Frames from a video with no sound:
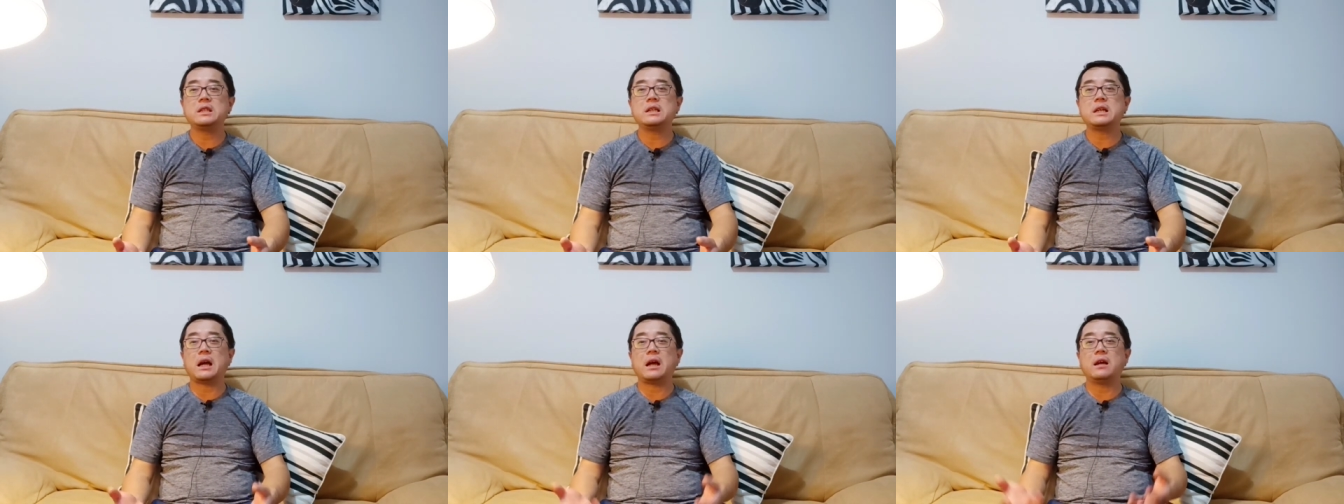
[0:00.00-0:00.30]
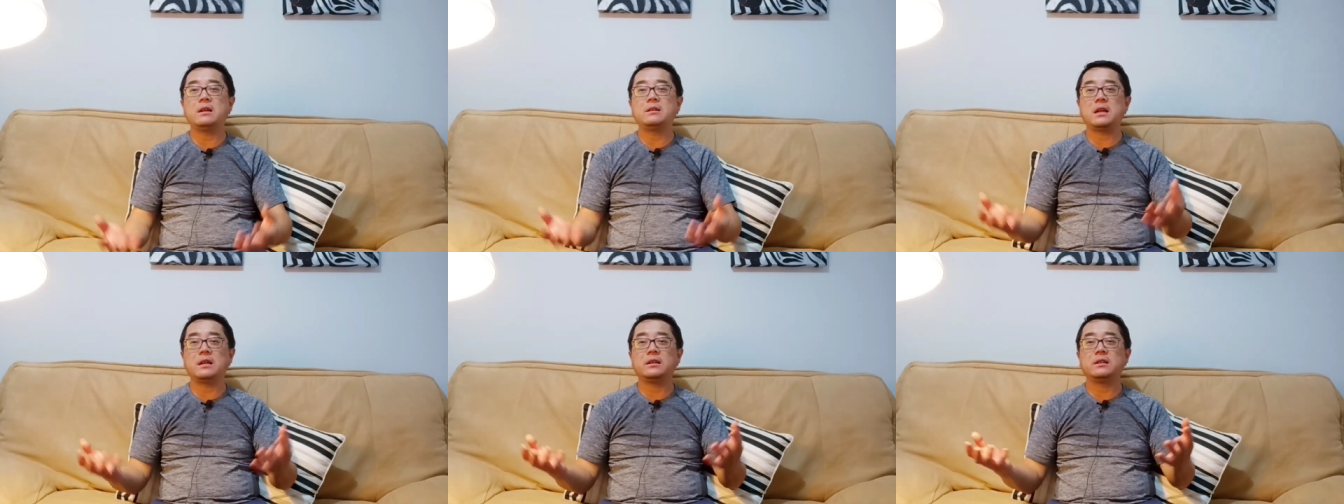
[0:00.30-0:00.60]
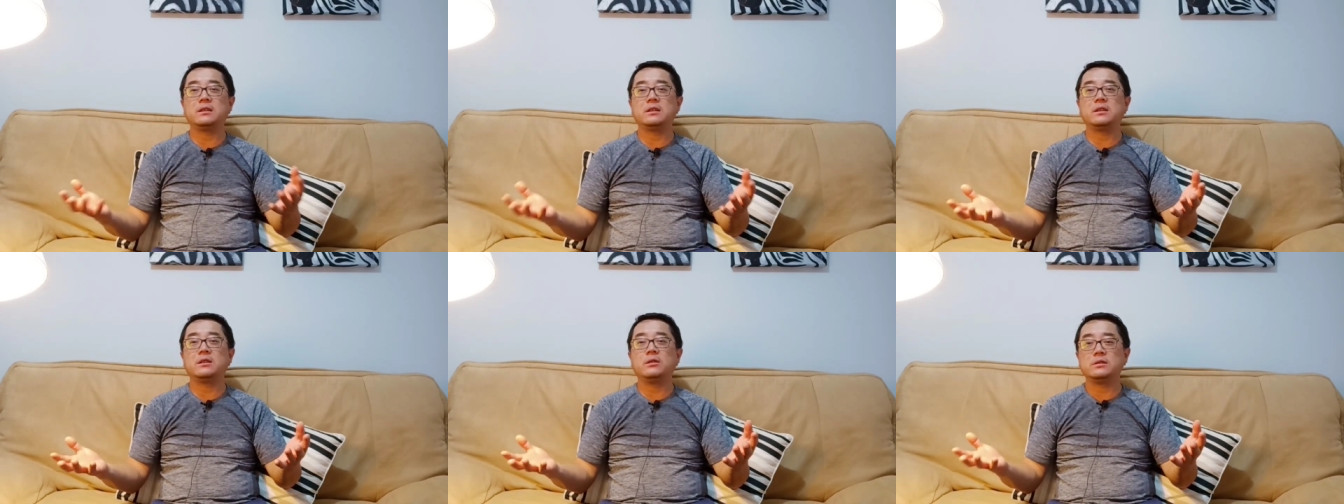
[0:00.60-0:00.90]
感染的
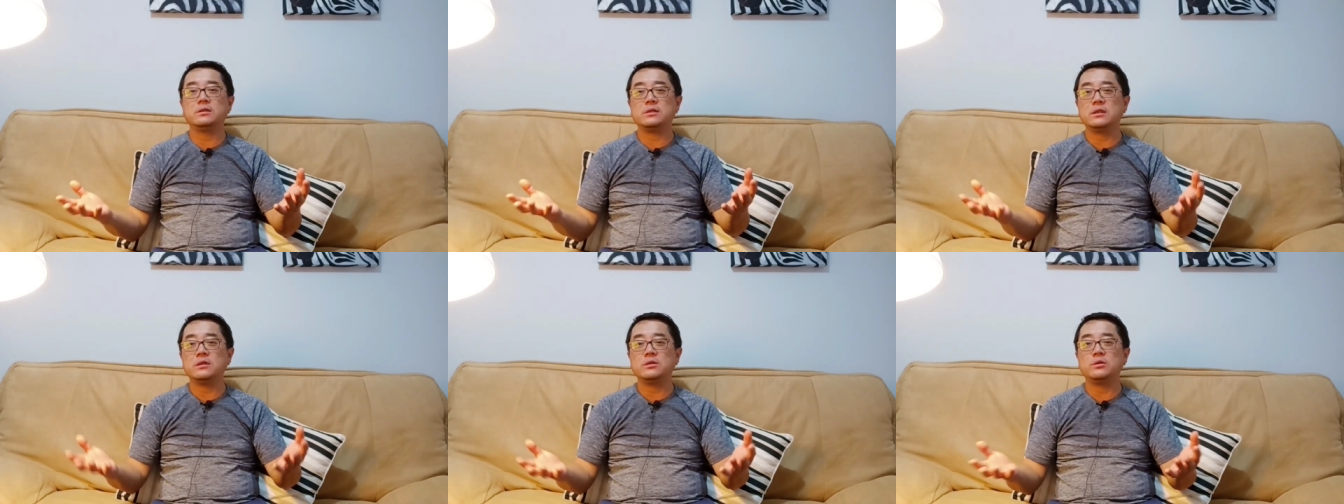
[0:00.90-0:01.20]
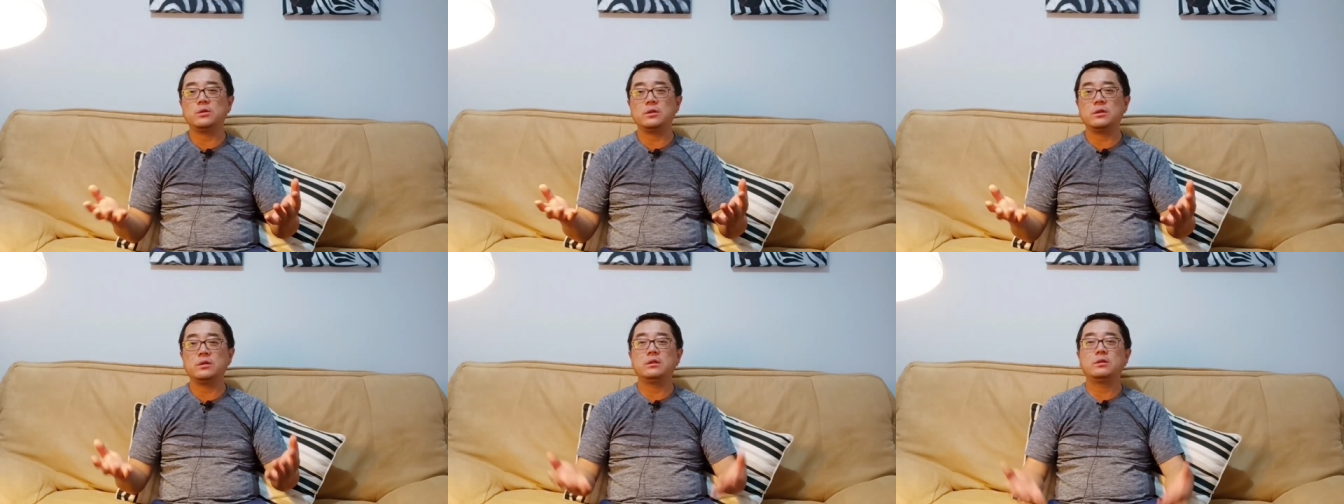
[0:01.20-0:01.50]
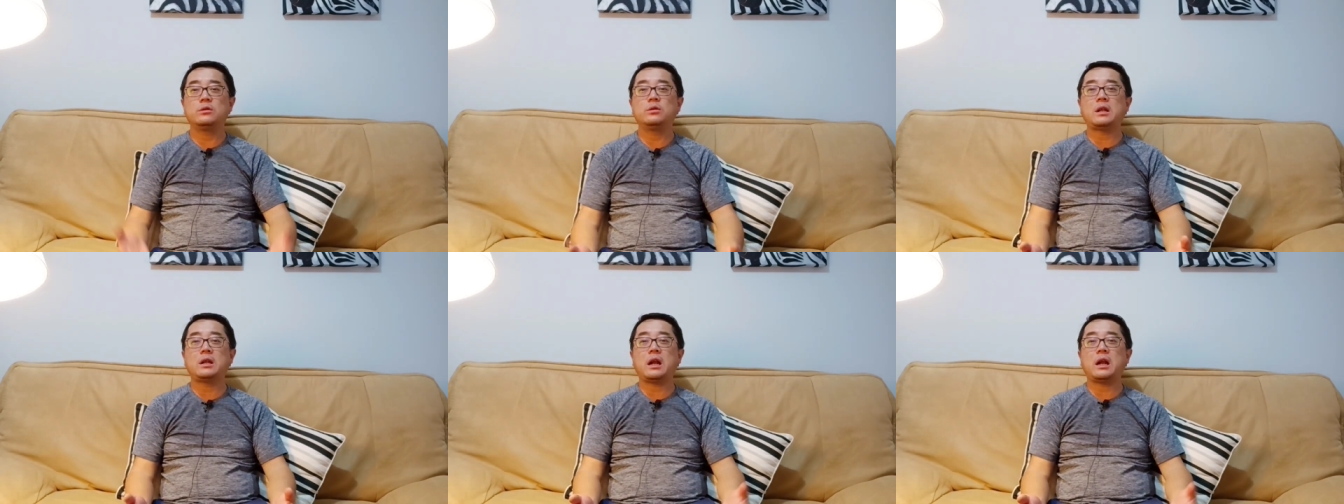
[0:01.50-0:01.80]
一个人群，
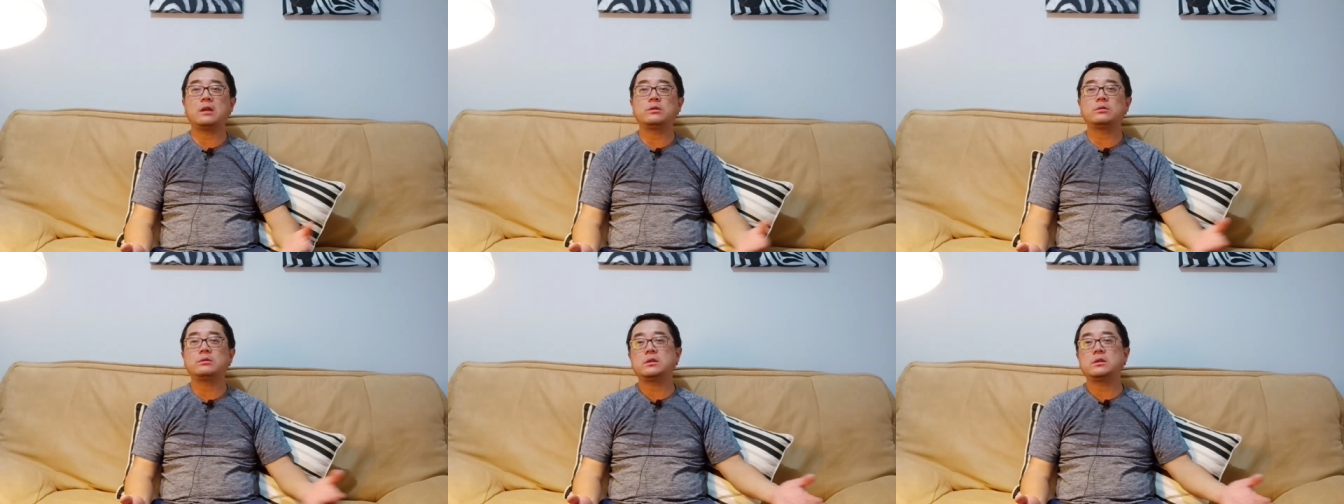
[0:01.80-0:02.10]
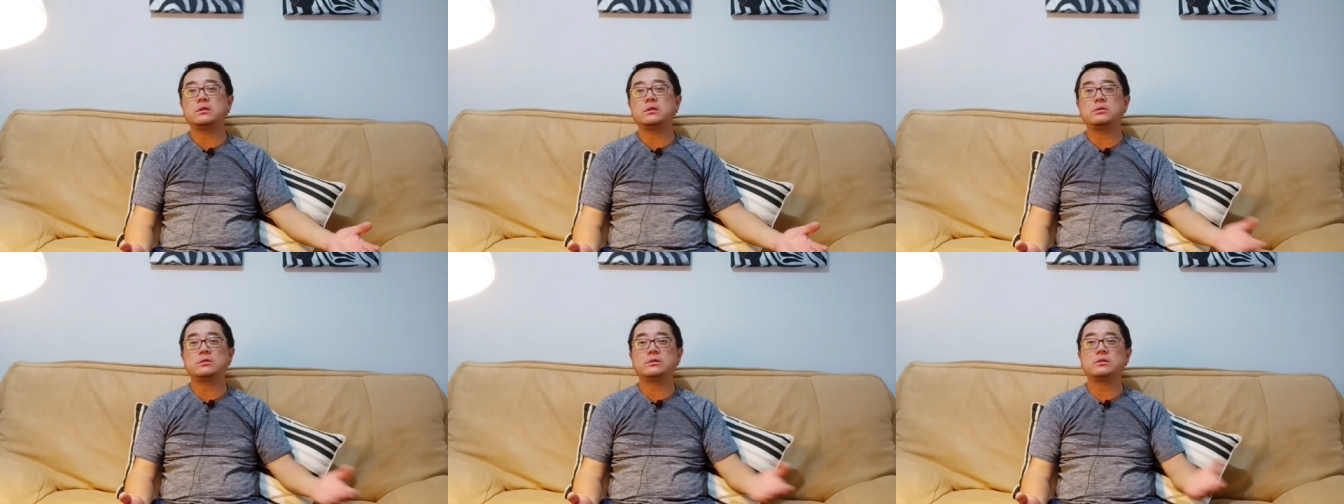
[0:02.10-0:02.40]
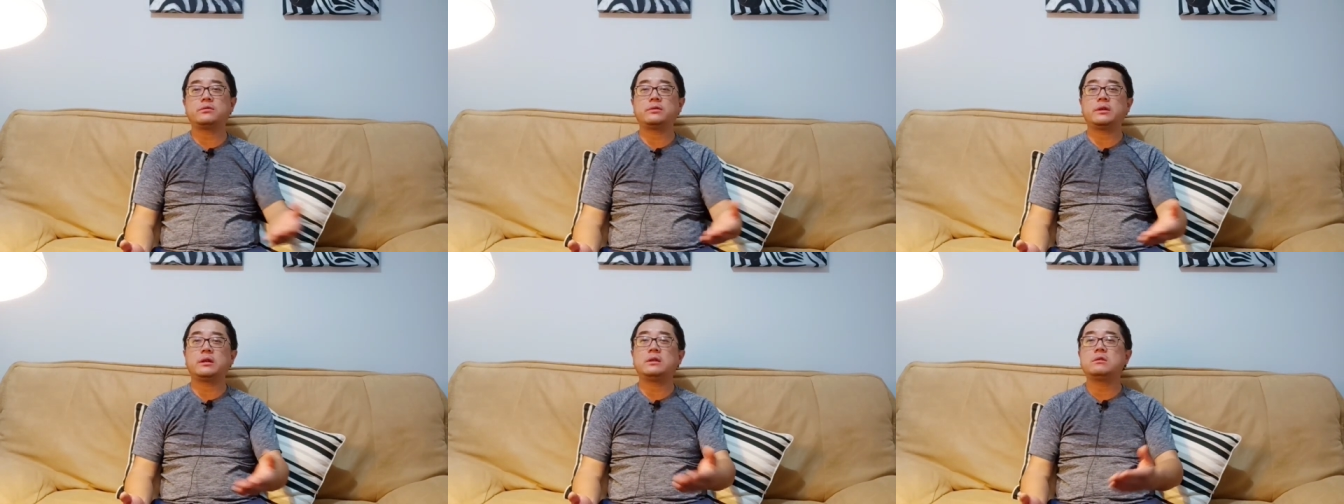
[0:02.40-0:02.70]
对他说这就是
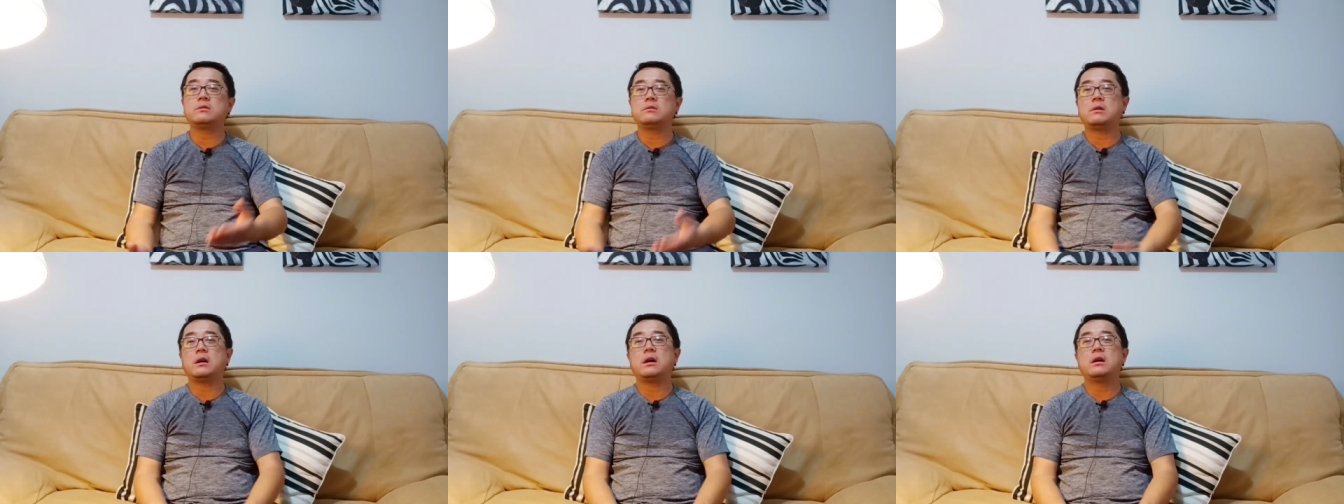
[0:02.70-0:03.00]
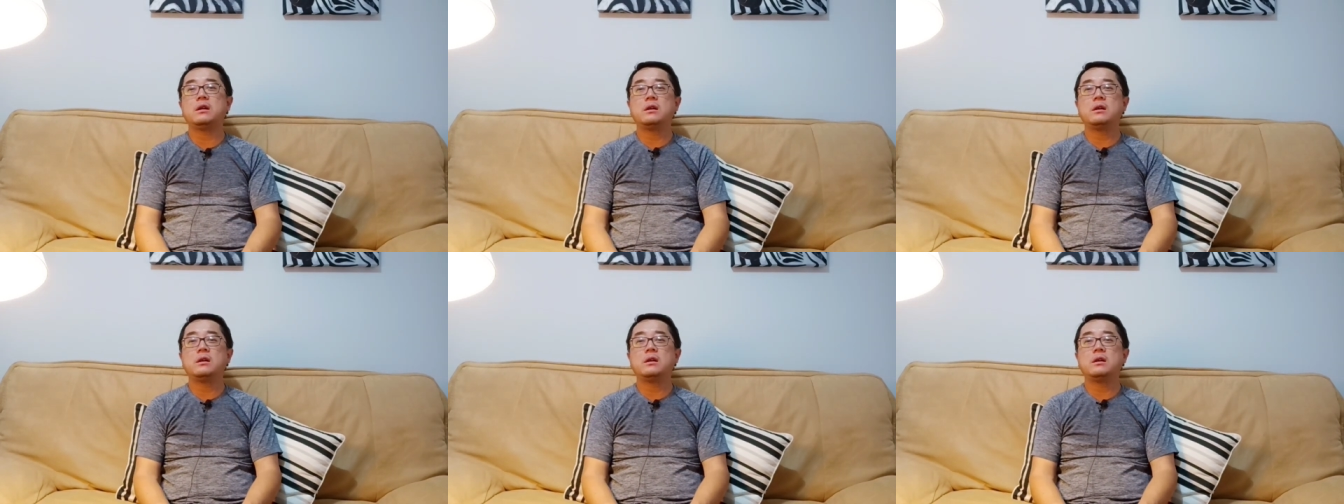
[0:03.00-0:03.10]
肥肉啊，